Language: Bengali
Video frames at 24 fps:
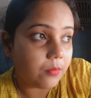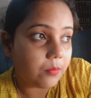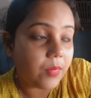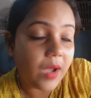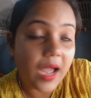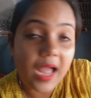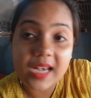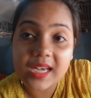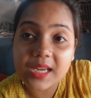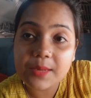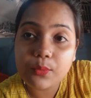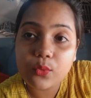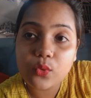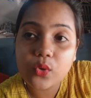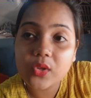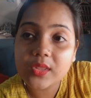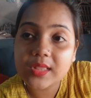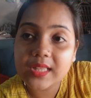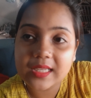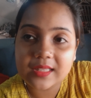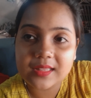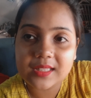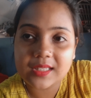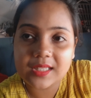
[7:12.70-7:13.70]
বালি পুরো
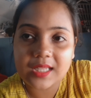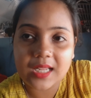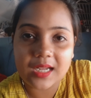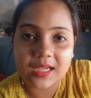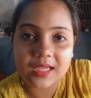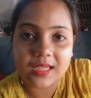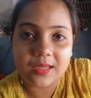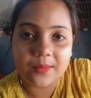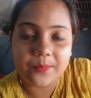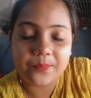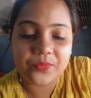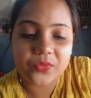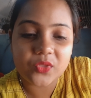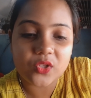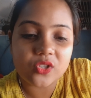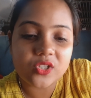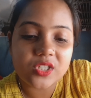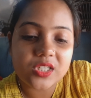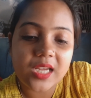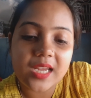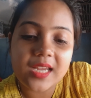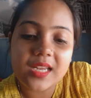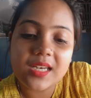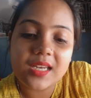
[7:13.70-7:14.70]
তেতে থাকে তো
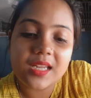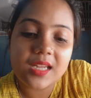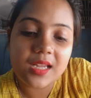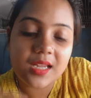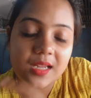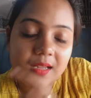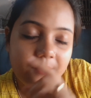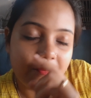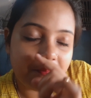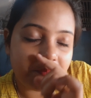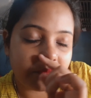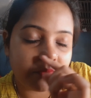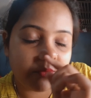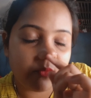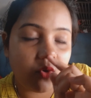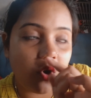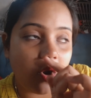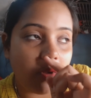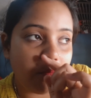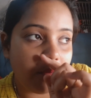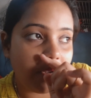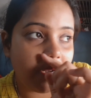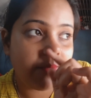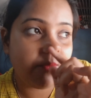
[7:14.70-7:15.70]
সেই নিয়ে
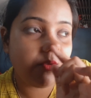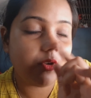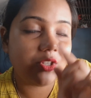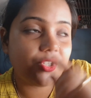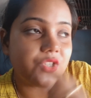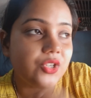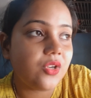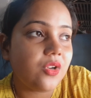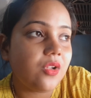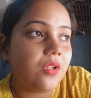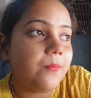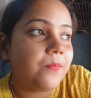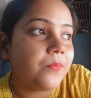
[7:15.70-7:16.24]
প্রবলেম হচ্ছিল